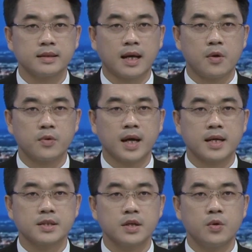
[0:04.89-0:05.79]
tạo ca
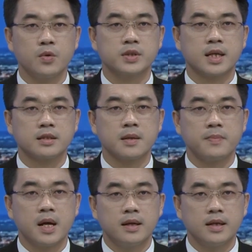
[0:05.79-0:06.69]
giê u Startup
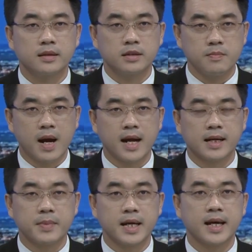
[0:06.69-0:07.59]
lần thứ ba
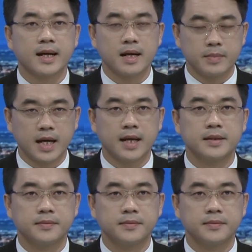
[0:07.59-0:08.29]
năm hai nghìn không trăm hai mươi hai.